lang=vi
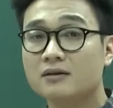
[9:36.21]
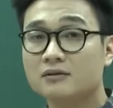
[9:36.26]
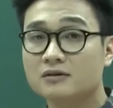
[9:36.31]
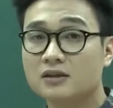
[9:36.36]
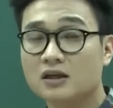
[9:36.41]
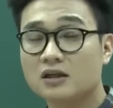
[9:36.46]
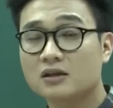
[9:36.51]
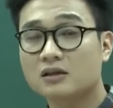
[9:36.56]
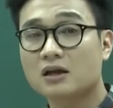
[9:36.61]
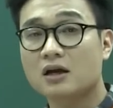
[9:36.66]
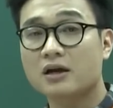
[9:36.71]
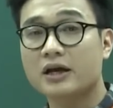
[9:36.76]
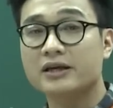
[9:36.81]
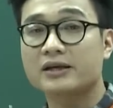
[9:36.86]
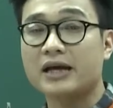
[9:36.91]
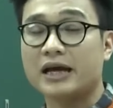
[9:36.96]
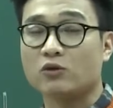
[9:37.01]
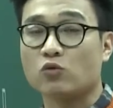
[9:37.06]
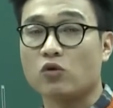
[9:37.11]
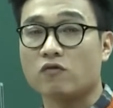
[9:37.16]
những
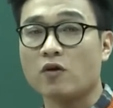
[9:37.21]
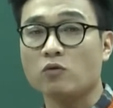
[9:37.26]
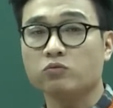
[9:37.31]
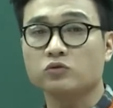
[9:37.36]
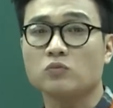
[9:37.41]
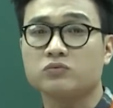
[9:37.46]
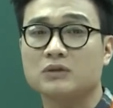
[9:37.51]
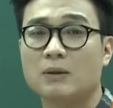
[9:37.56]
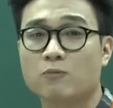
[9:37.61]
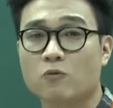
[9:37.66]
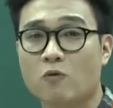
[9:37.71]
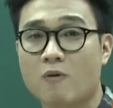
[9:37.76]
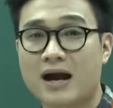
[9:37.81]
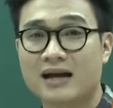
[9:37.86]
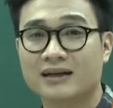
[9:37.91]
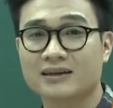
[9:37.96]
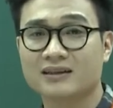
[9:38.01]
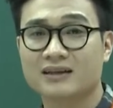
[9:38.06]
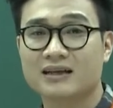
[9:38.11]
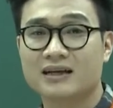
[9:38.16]
hình ảnh của phong tục tập
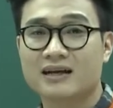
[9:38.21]
quán